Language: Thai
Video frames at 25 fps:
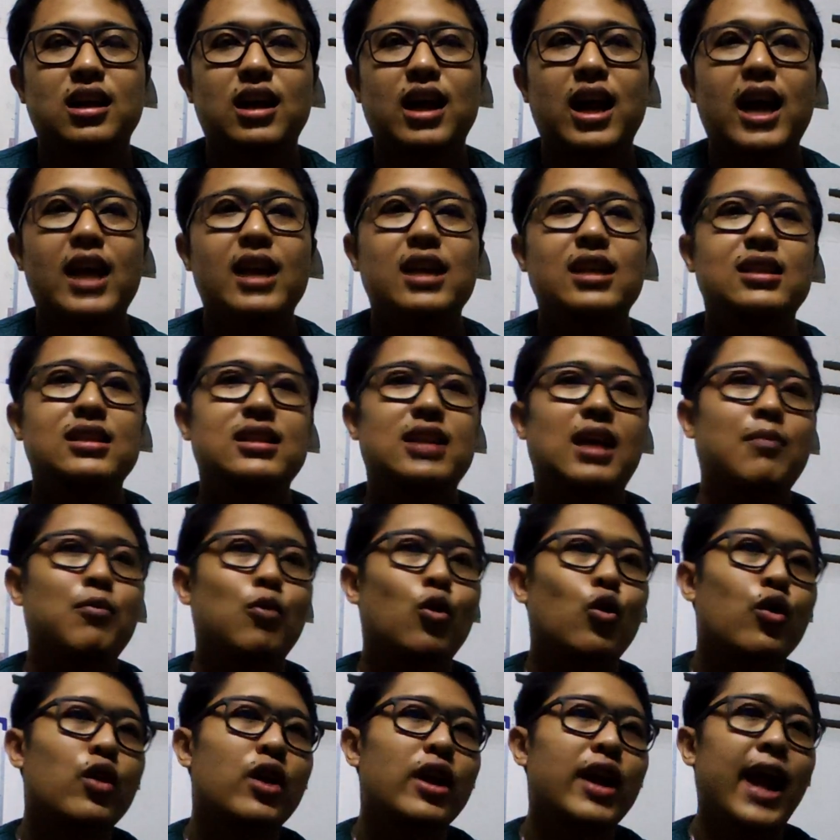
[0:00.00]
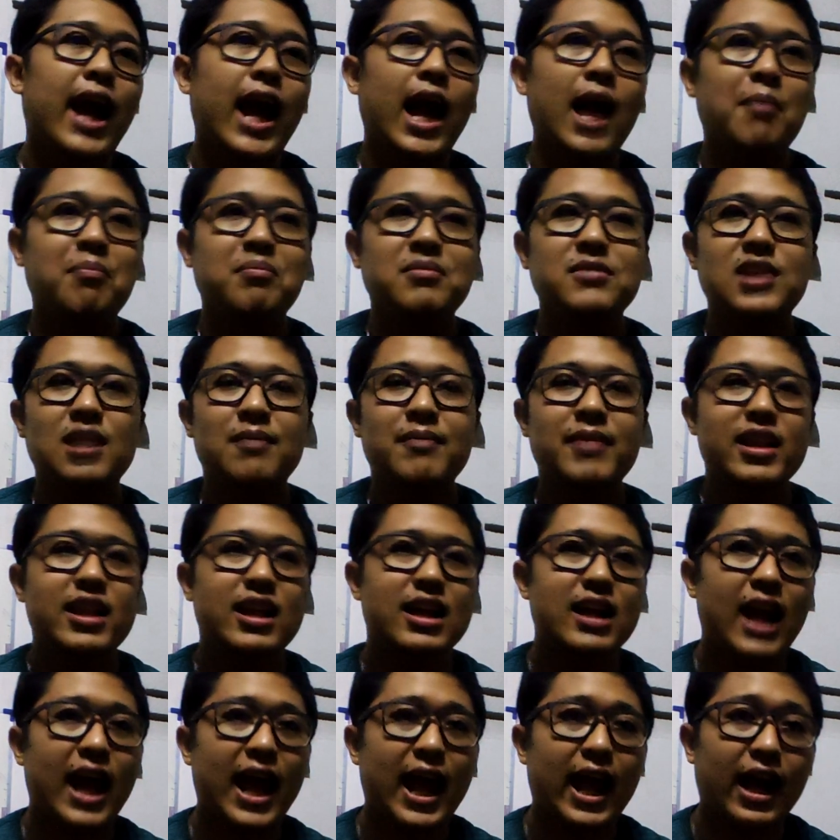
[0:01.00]
การทำหุ่นนะครับ จะเป็นอ
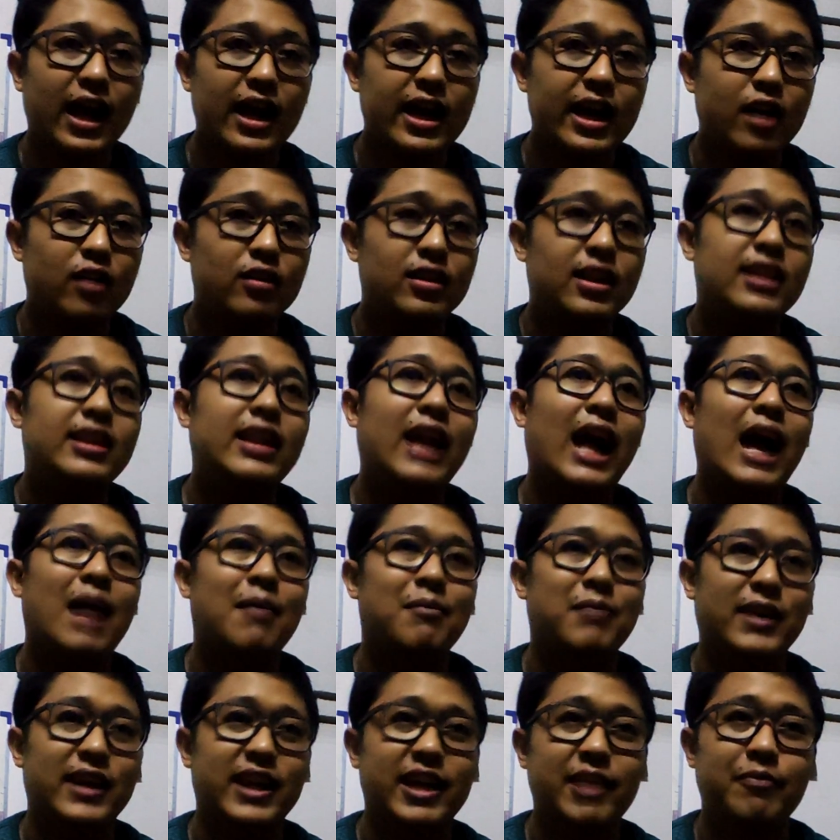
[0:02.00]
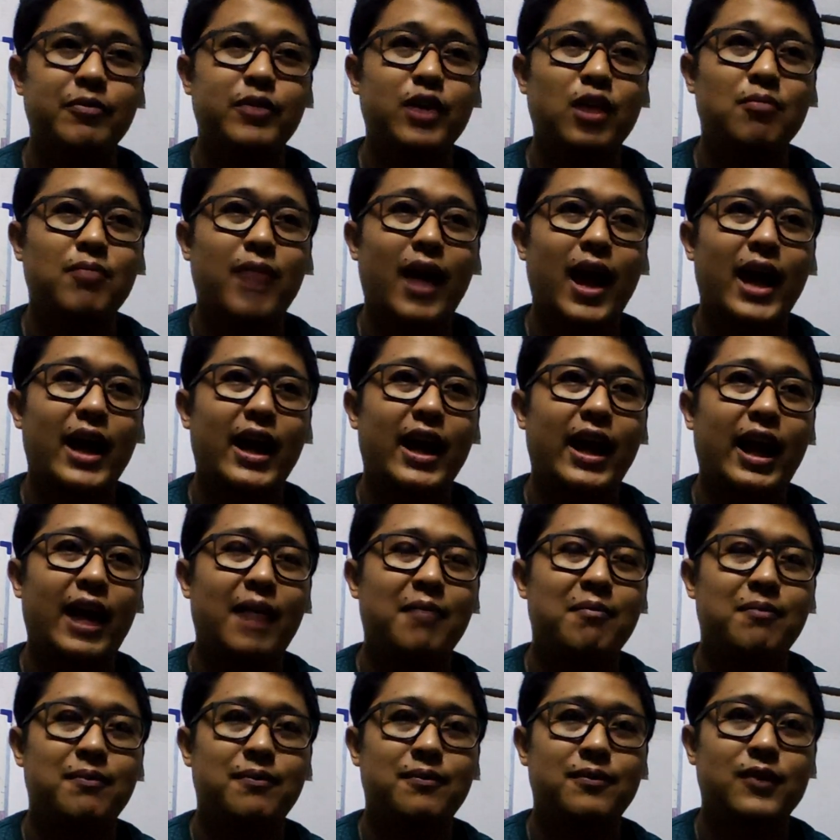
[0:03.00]
ย่างไรก็เดี๋ยวติดตามในคลิปต่อไปนะครั
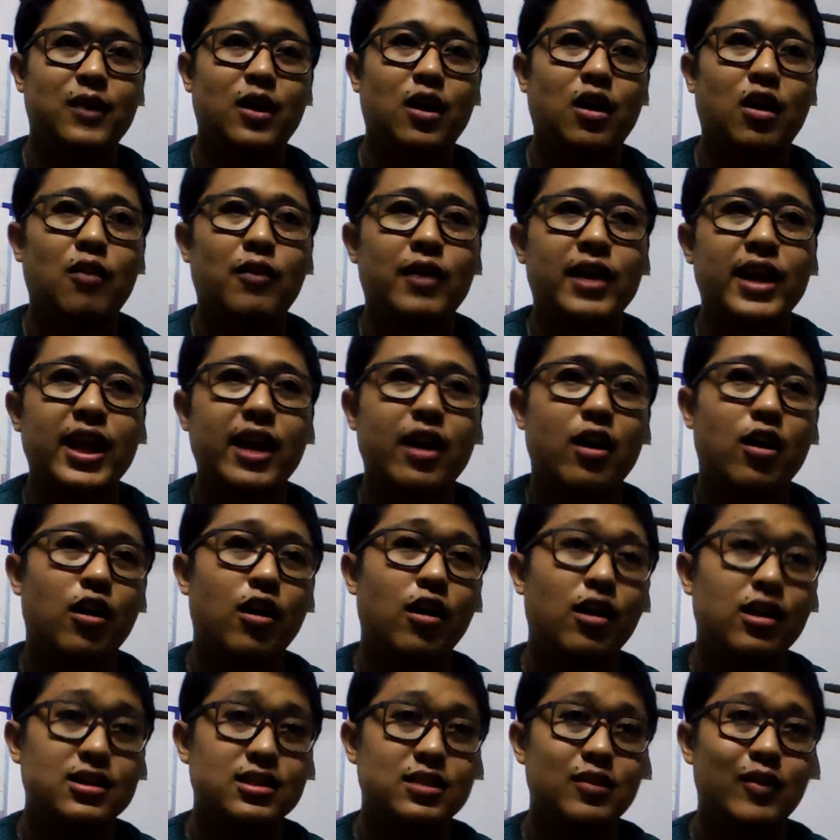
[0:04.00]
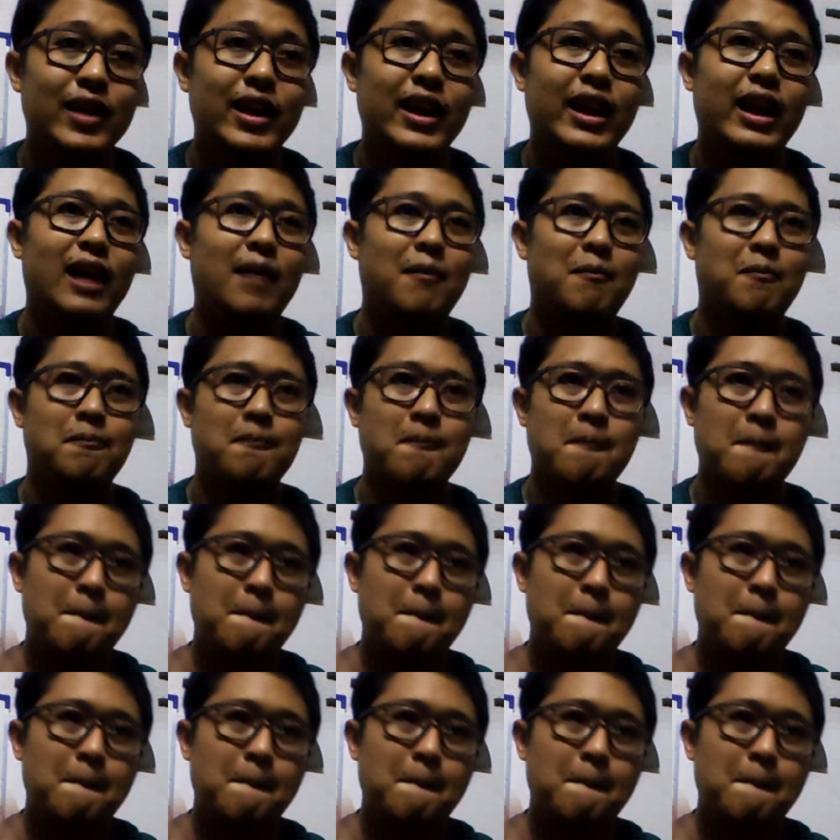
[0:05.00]
บก็วันนี้ขอสวัสดีครับ